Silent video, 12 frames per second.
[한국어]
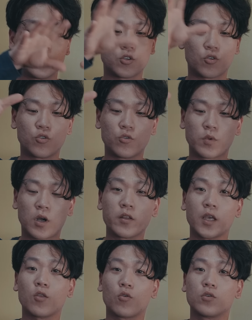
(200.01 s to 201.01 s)
조금
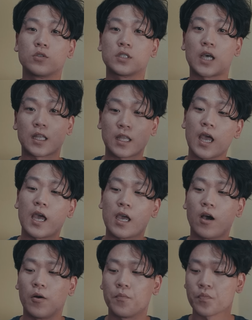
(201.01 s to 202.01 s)
꺼내놓은
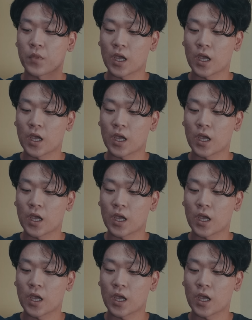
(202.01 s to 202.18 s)
상태예요.